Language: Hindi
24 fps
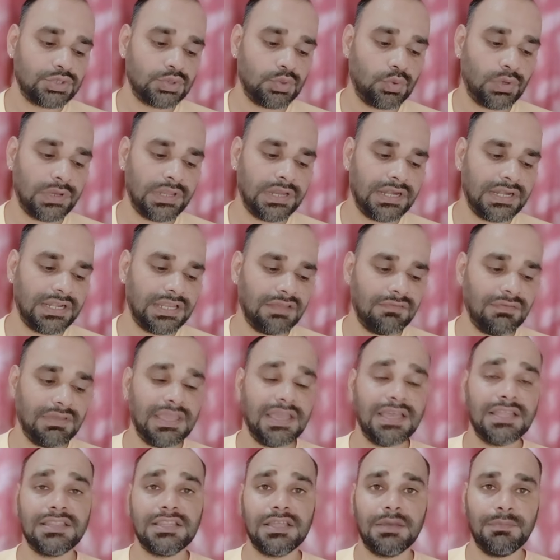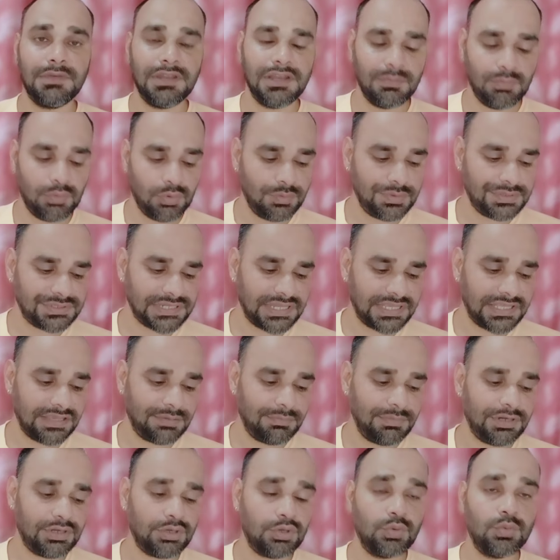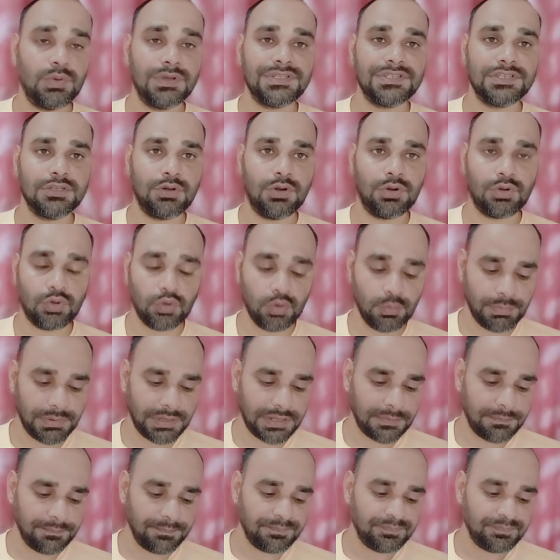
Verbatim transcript: सोरियन टी वी है तमिल मूवीज़ है ये भी टू वन ज़ीरो टू पर